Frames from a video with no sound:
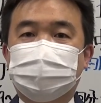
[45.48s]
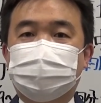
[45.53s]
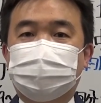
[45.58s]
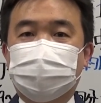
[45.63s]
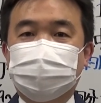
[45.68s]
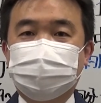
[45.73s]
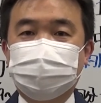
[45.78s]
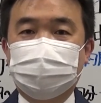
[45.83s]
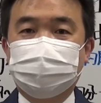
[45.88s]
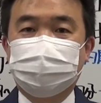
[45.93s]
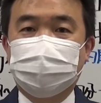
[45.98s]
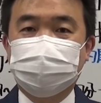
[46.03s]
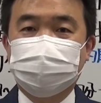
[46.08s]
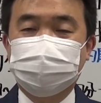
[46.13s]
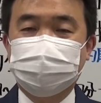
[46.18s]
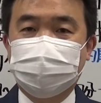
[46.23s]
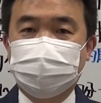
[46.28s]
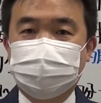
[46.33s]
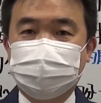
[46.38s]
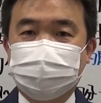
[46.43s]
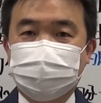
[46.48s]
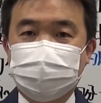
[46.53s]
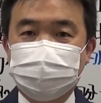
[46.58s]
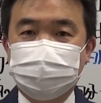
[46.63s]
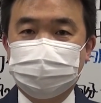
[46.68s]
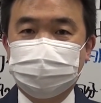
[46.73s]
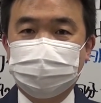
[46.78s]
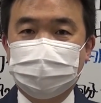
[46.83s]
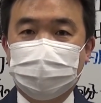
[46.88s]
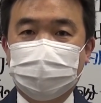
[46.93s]
松山英樹
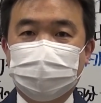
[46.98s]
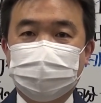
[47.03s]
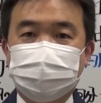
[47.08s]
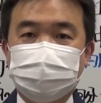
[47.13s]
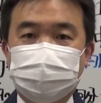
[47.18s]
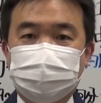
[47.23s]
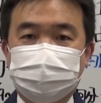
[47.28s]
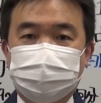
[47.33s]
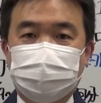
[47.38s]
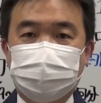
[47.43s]
選手が日